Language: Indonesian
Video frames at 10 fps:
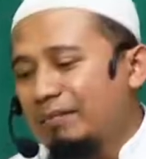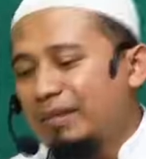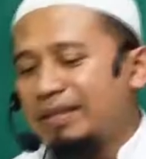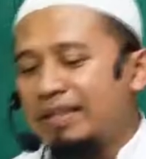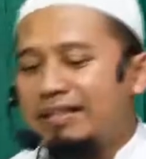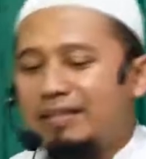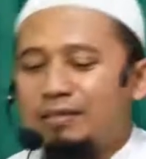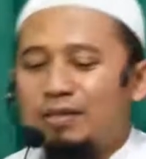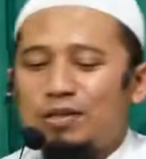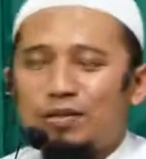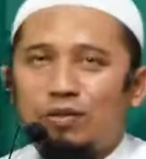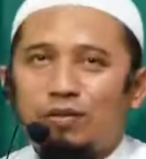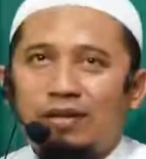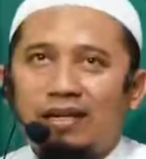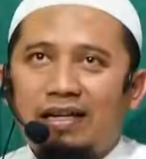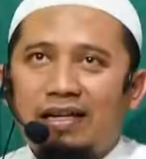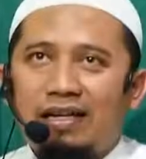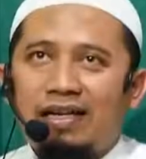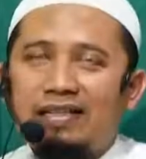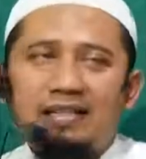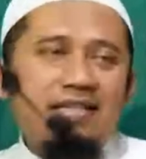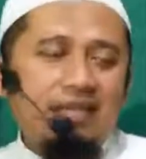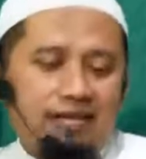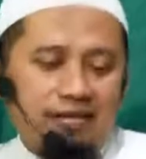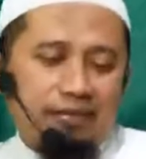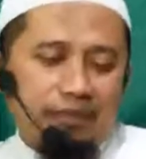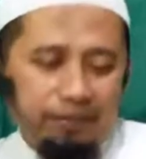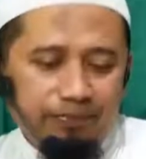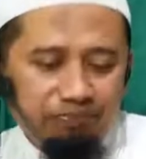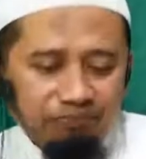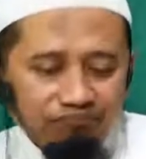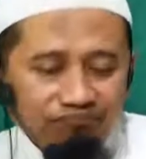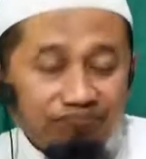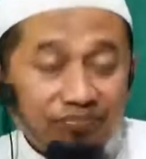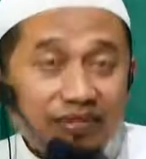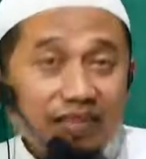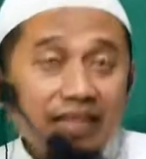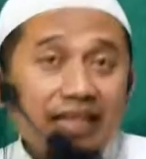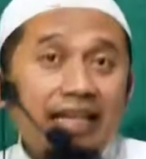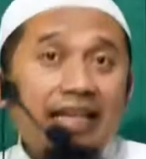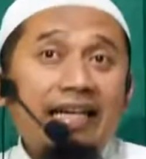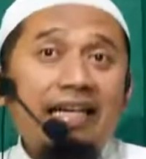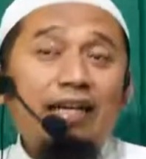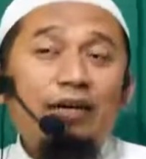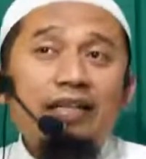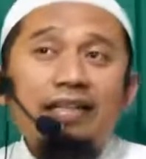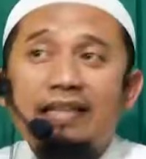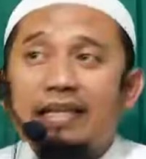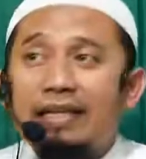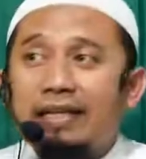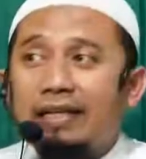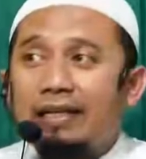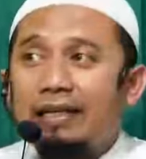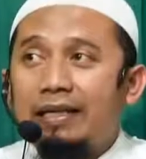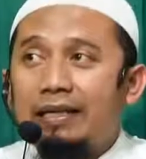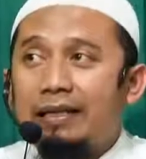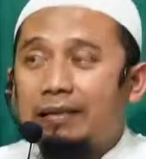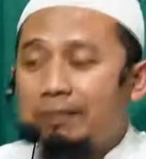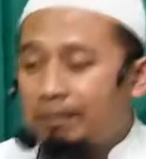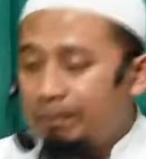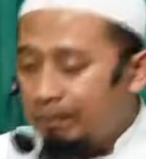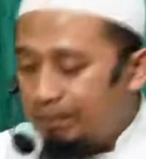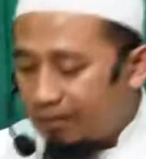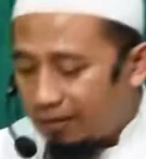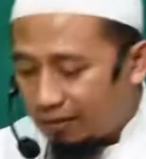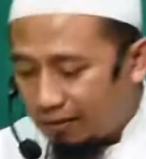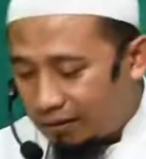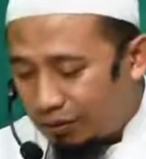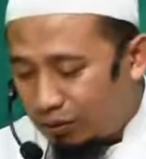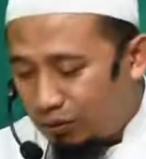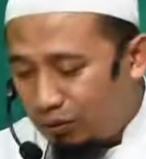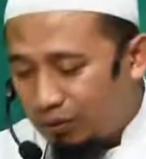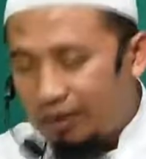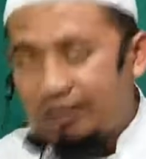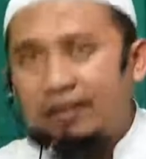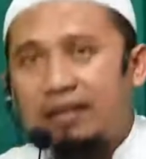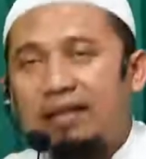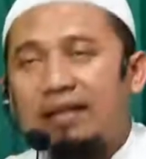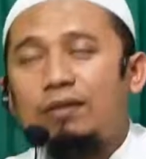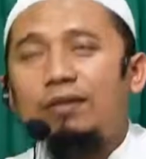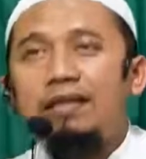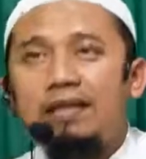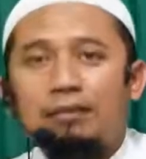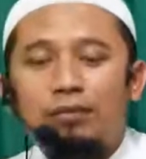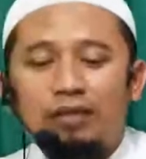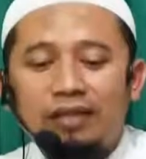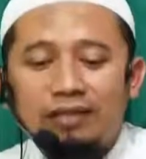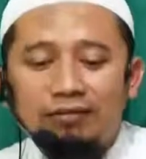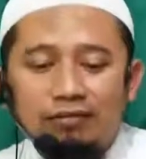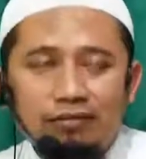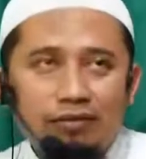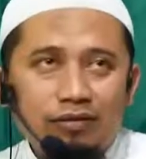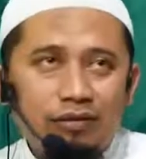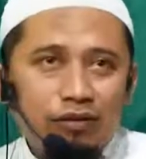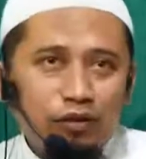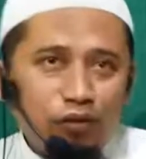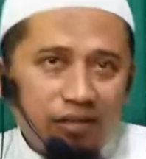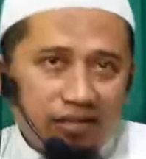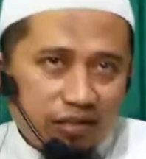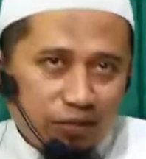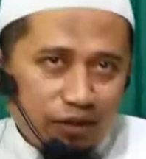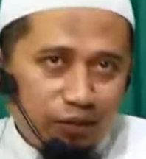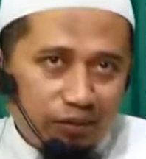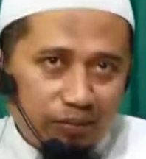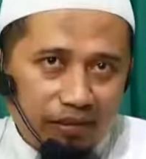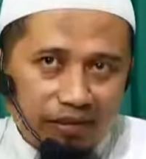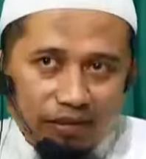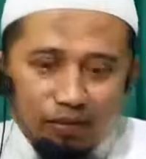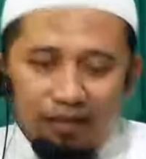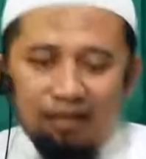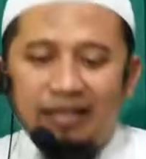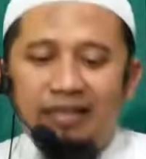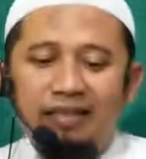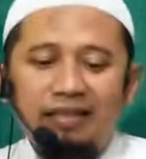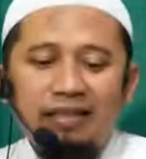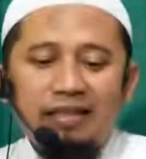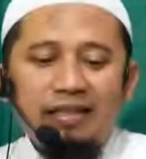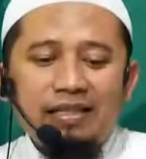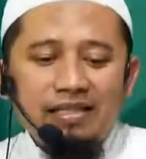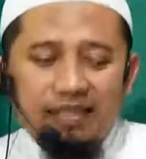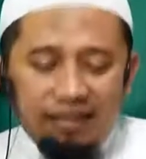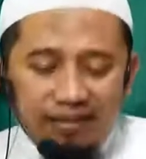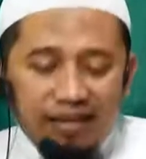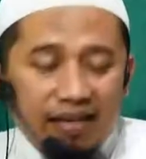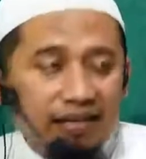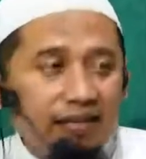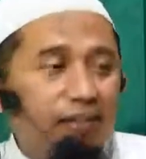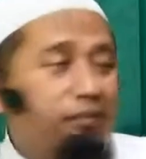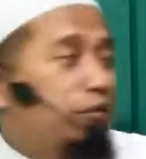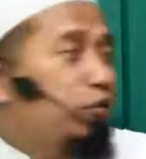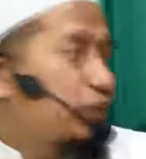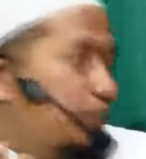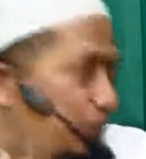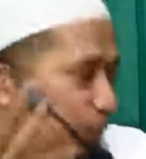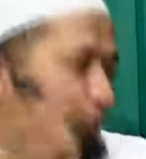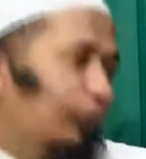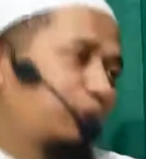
Maka ini termasuk ada isyarat jamaah. Kalau kita bertutur kata atau kita mungkin nulis sesuatu kepada orang lain selainnya kita memuji dulu